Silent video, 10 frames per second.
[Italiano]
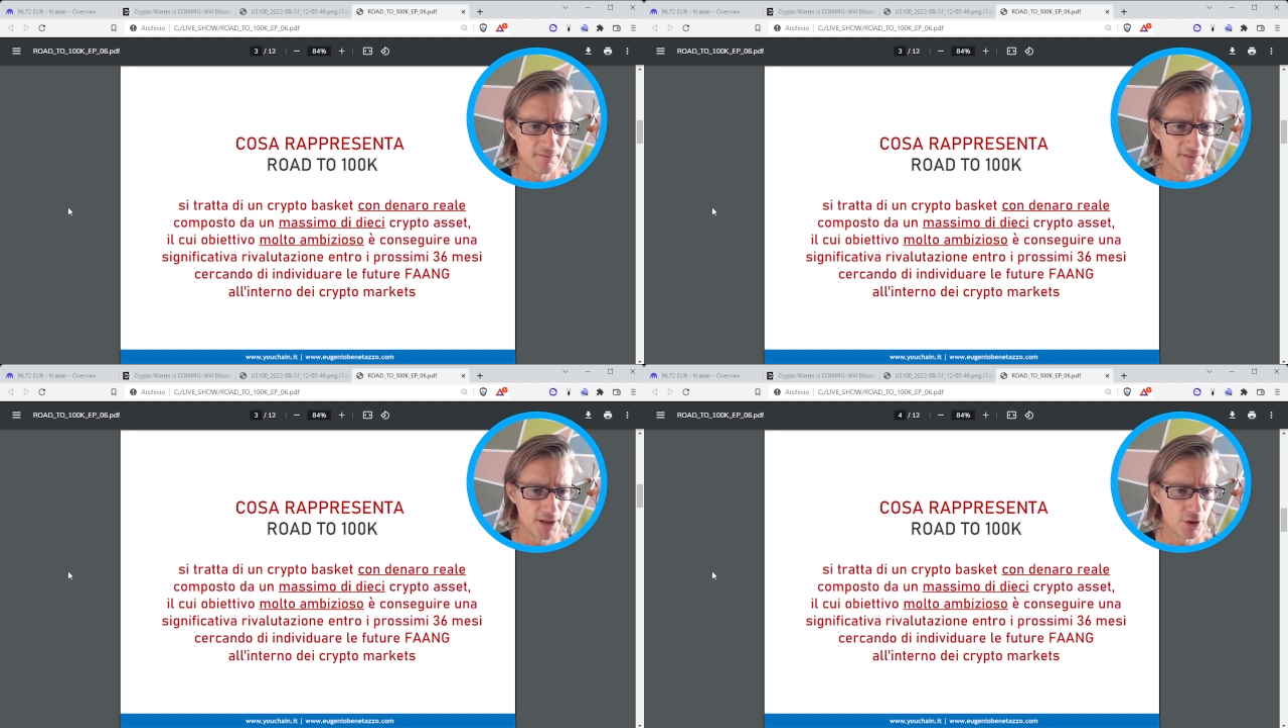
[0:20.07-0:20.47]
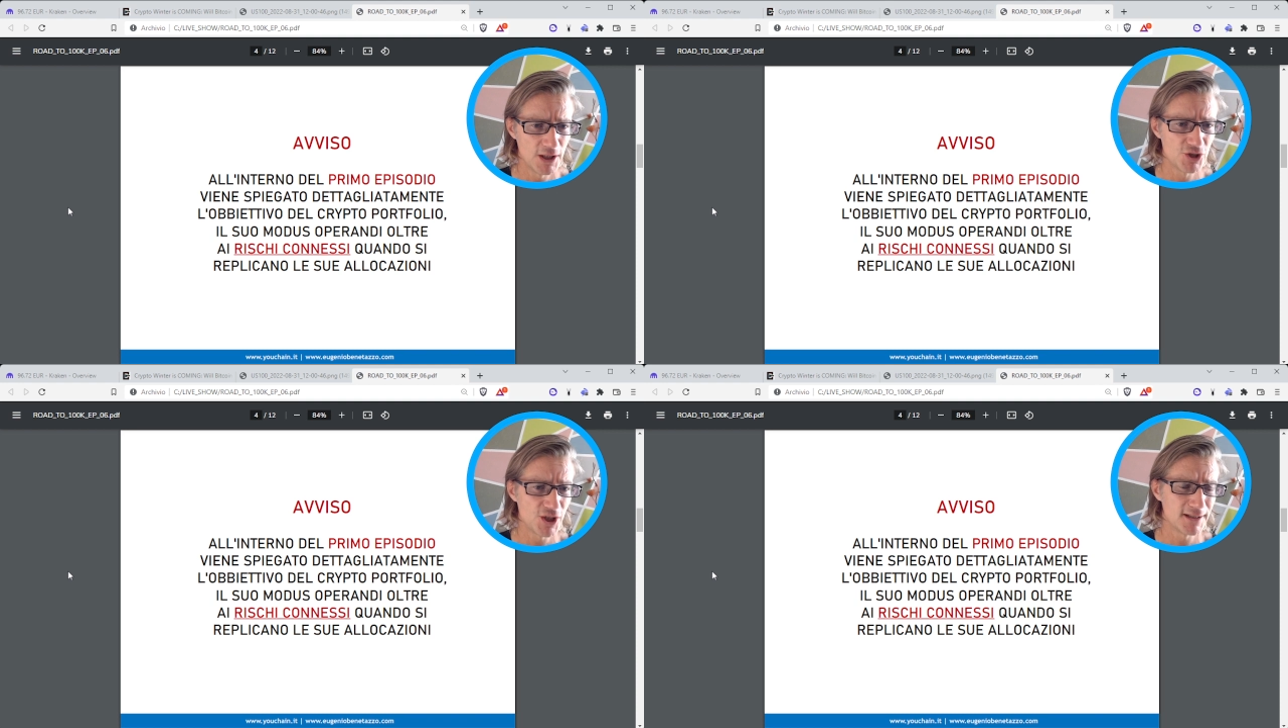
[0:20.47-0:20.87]
Ve lo
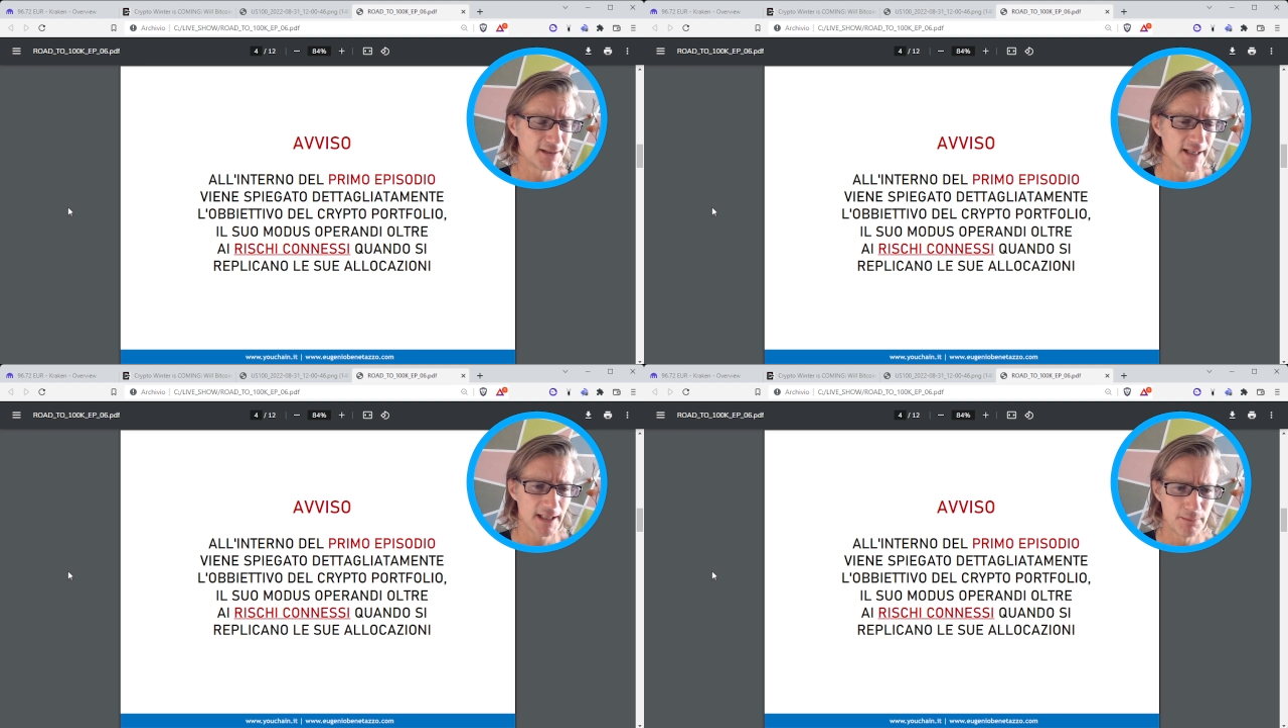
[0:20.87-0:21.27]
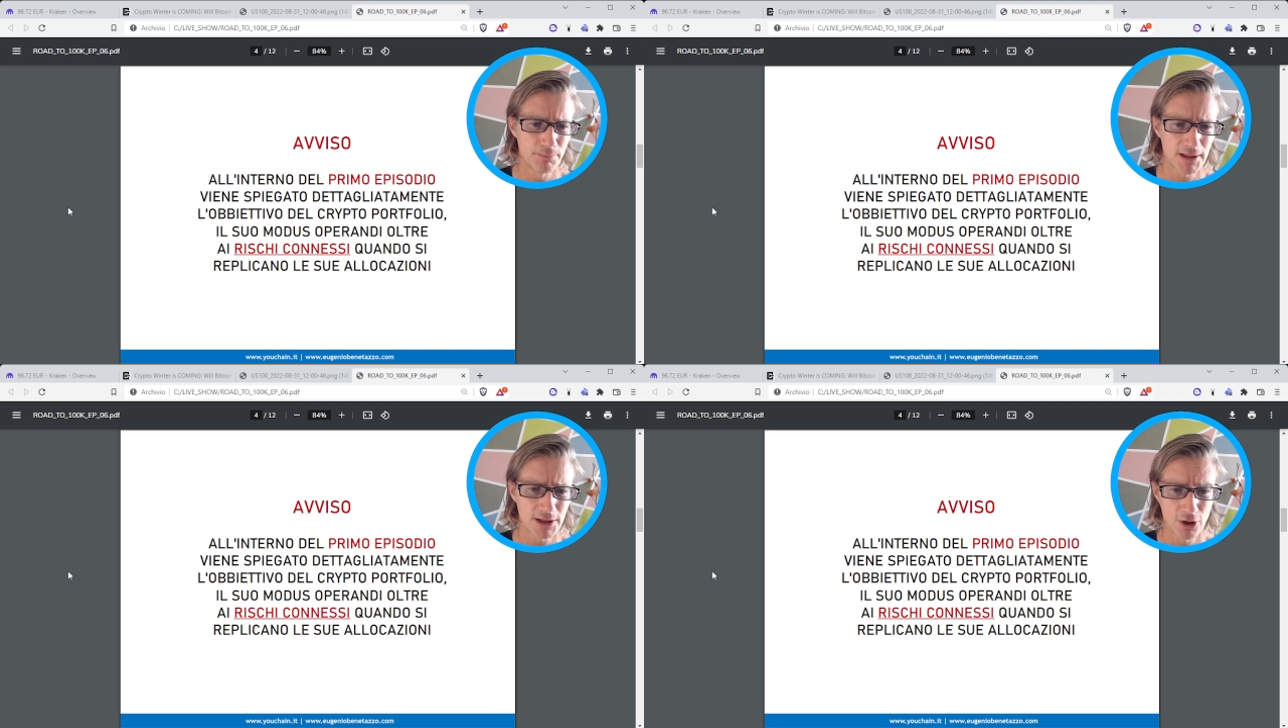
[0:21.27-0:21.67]
leggete, in
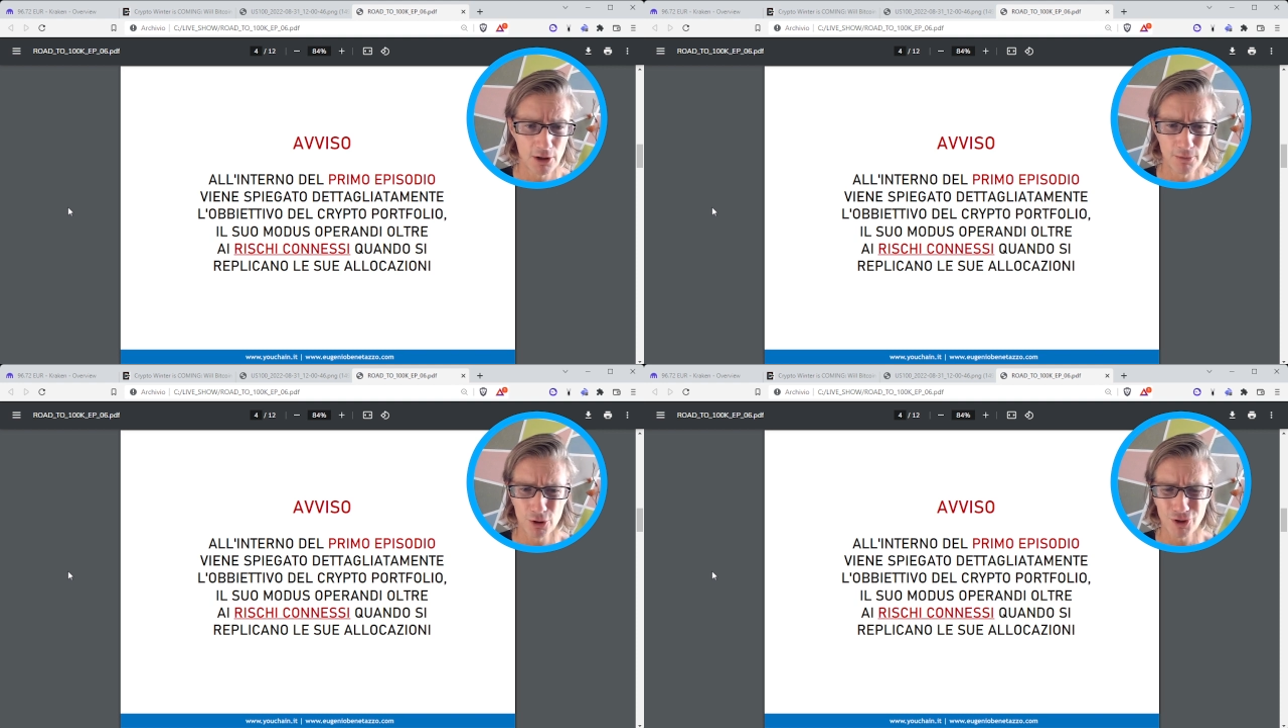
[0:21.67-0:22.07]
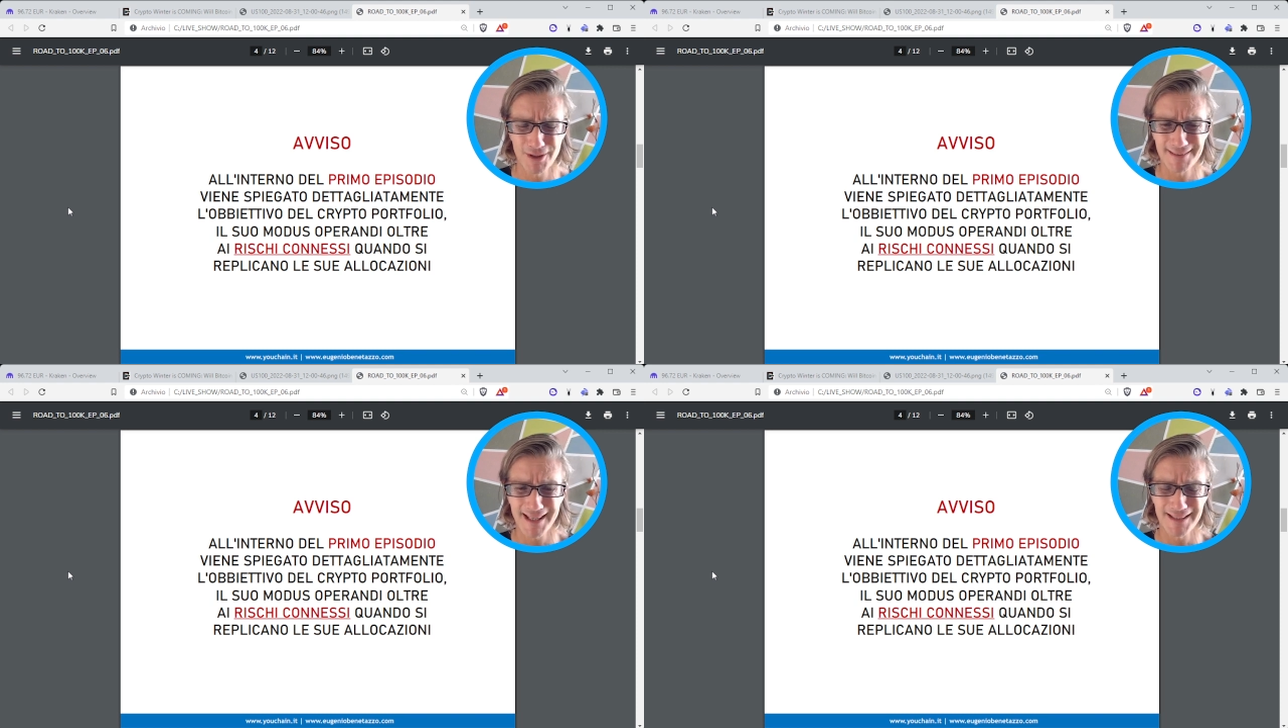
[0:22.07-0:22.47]
particolar modo
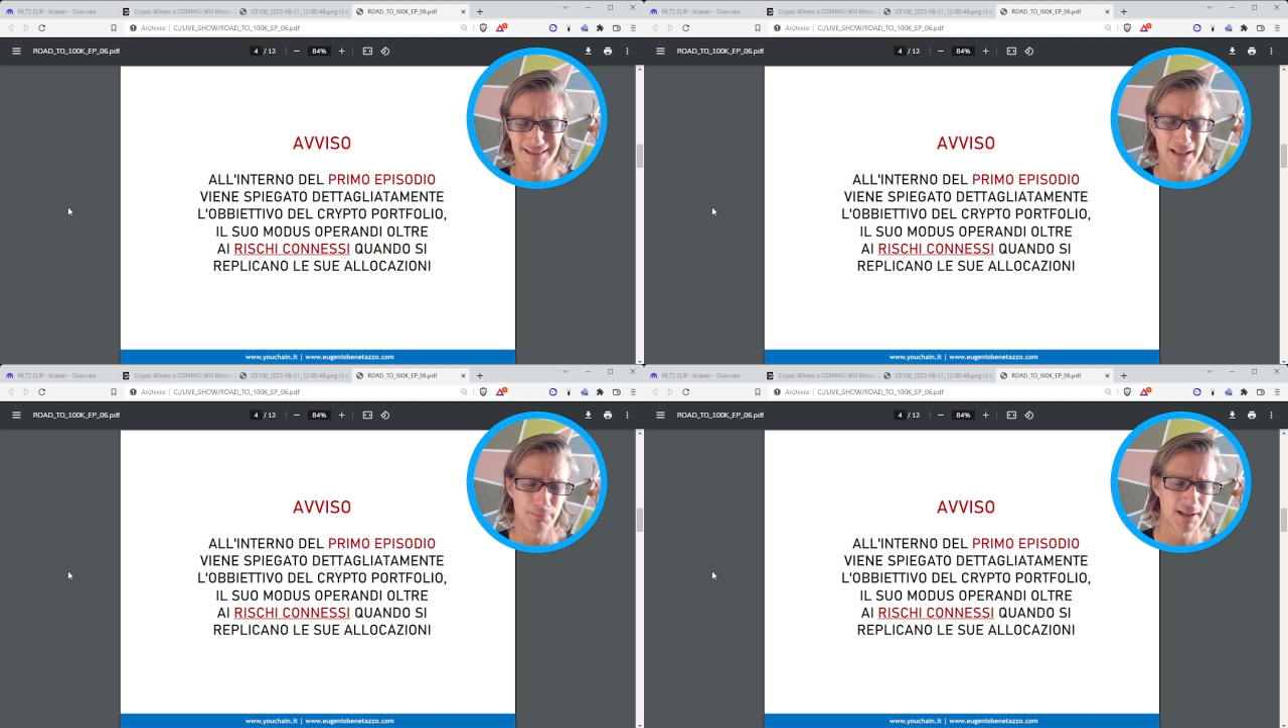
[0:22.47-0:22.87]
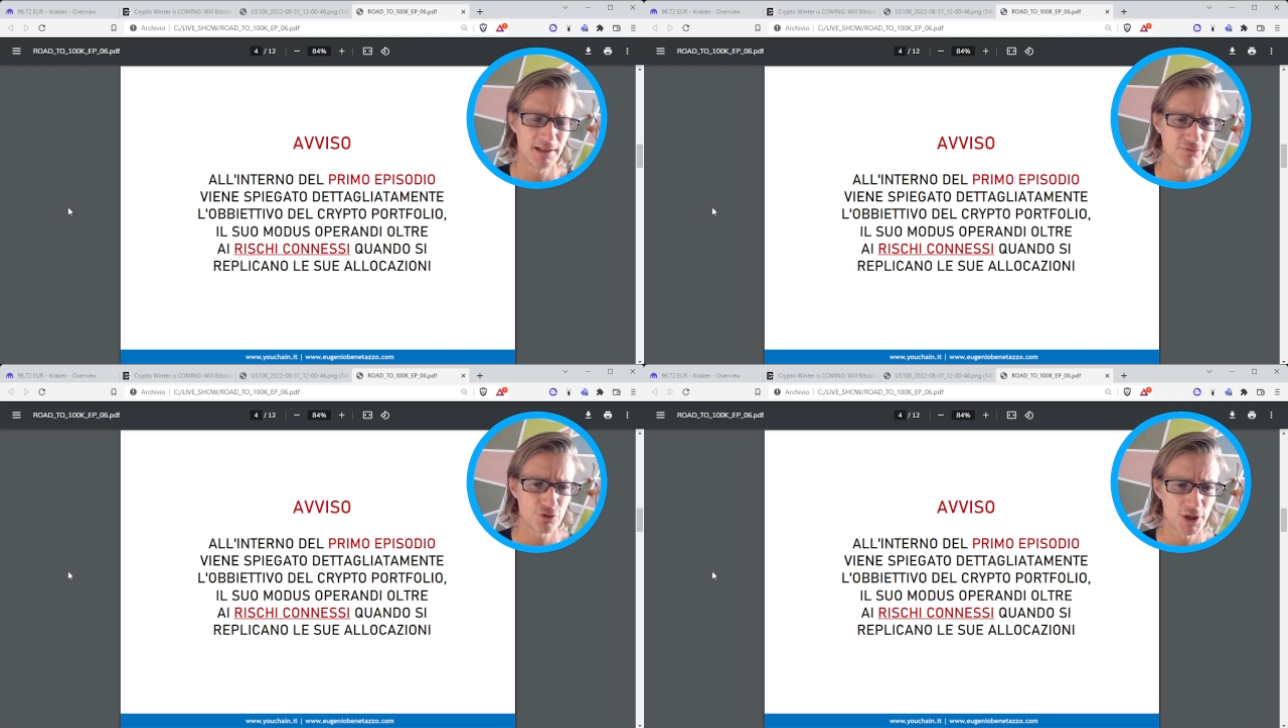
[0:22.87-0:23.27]
andate, per
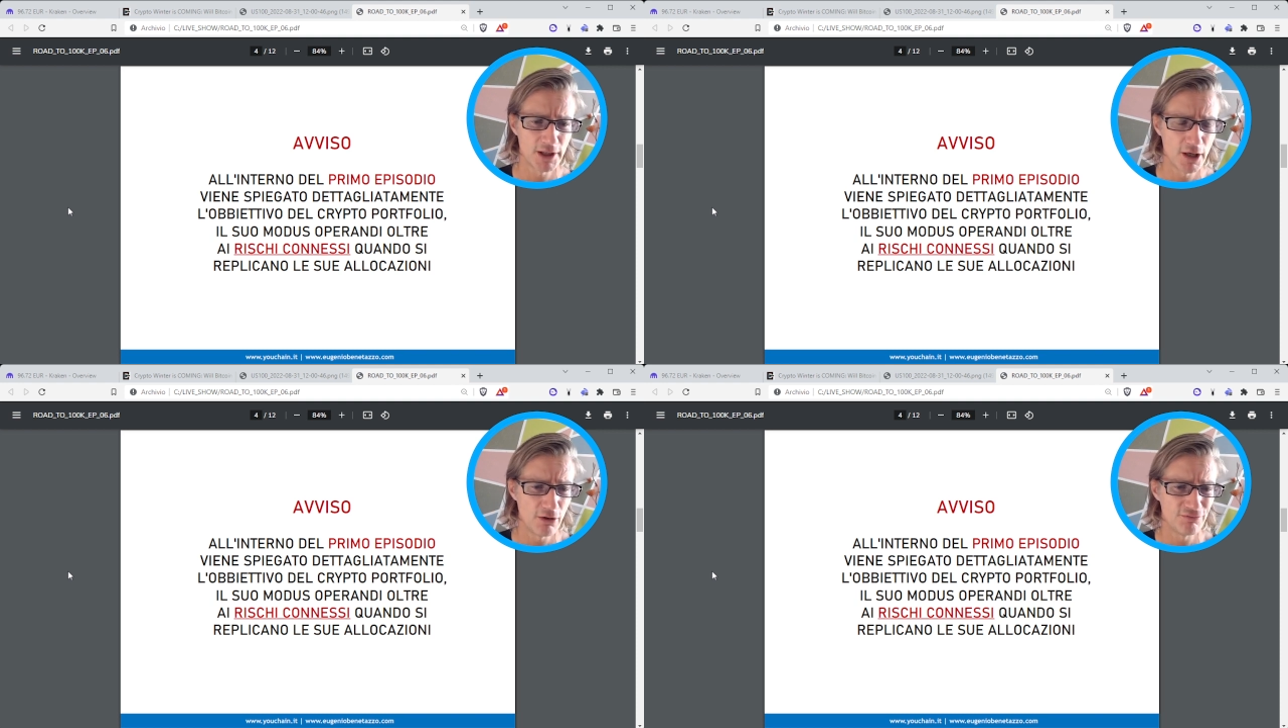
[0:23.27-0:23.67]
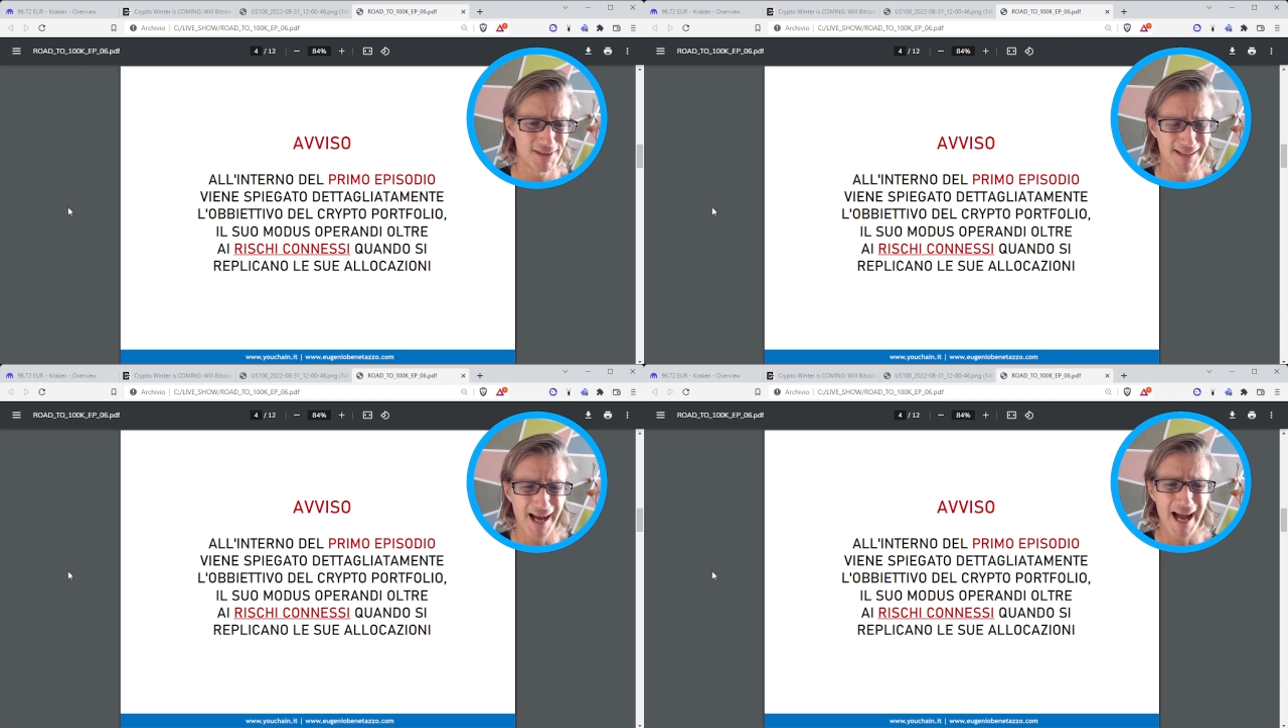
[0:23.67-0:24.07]
chi fosse neofita,